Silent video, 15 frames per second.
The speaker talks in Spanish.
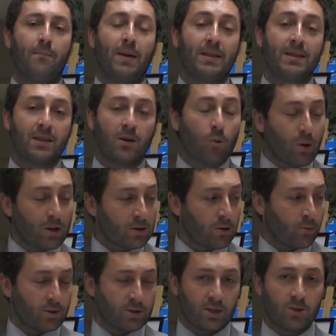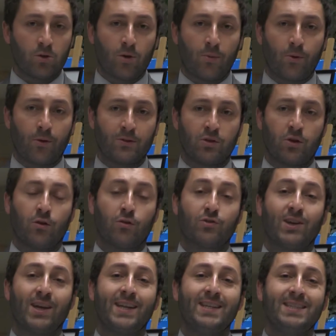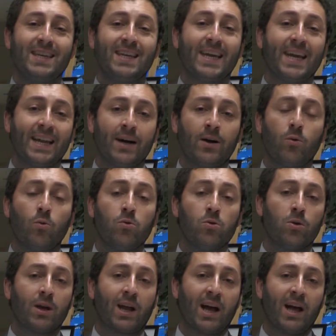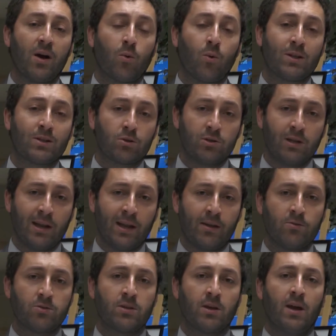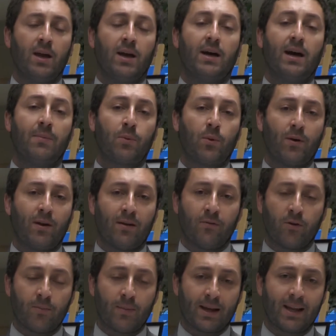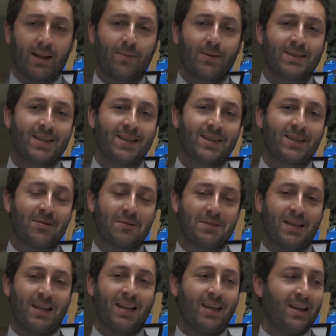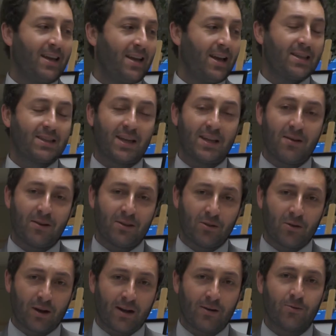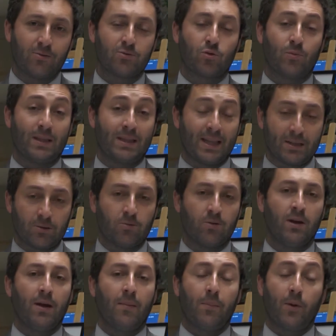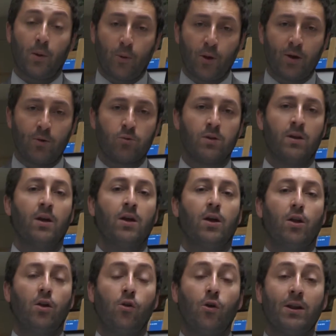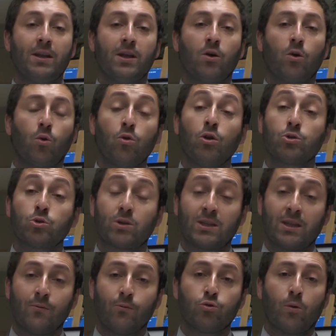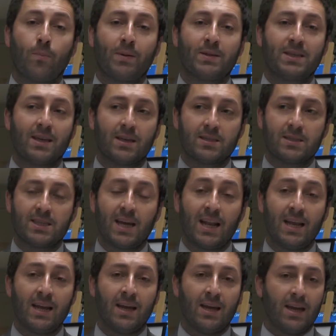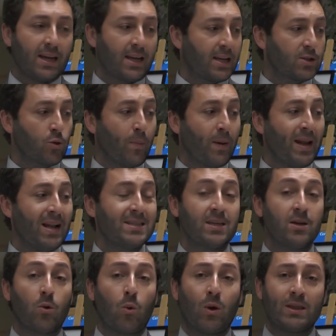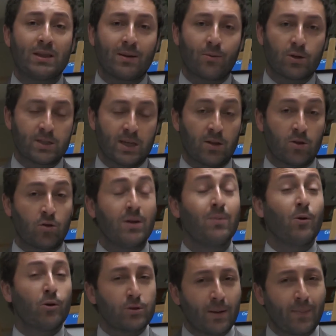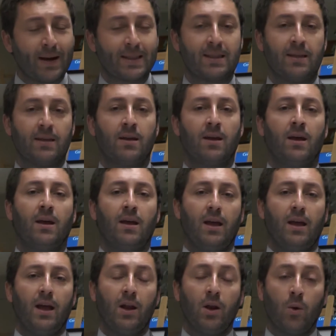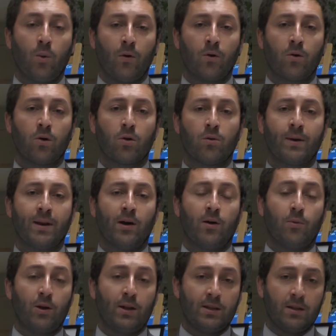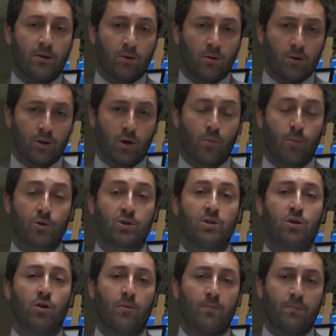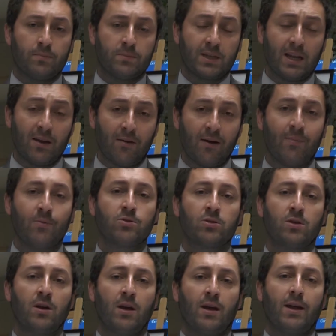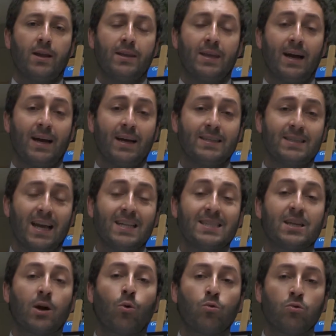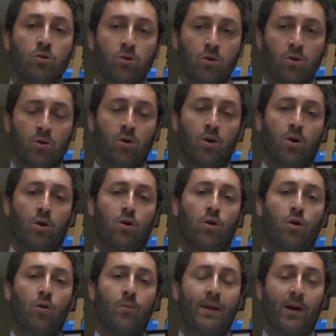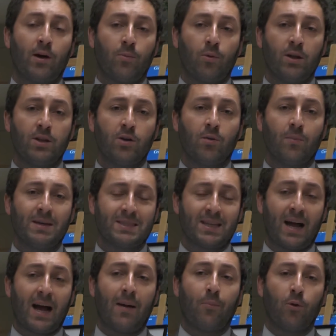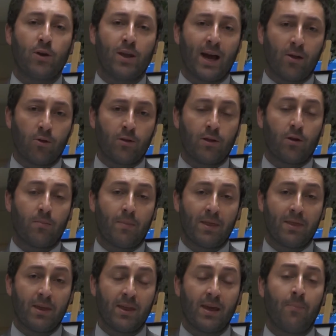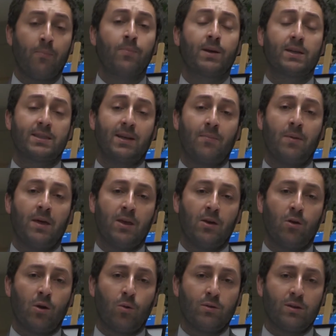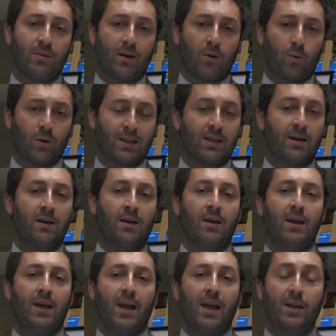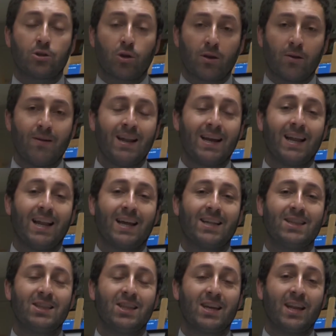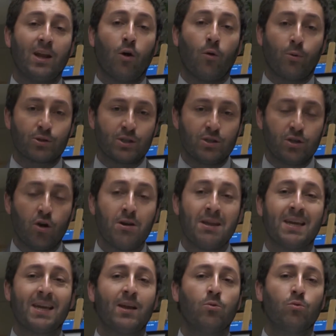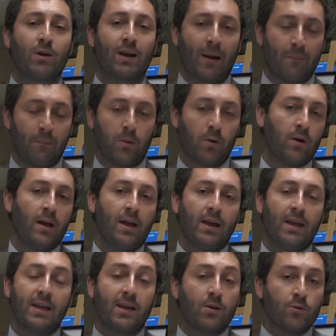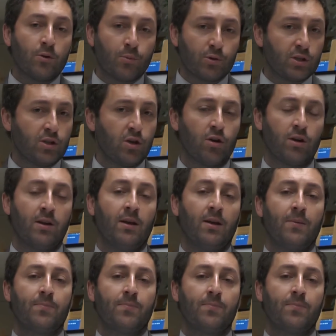24% de aprobación, o sea, ni siquiera uno de cada cuatro chilenos aprueba la forma en que la presidenta Bachelet está llevando a cabo su mandato. Pero peor aún, no hay ninguno de sus atributos presidenciales que supere el 50%. Y por otra parte, el nuevo conglomerado político de oposición, Chile Vamos, ya es el segundo conglomerado político más apoyado de los más de 10 que se han medido en la última encuesta. Esto revela que la gente quiere oposición y quiere un cambio. Y quiere una oposición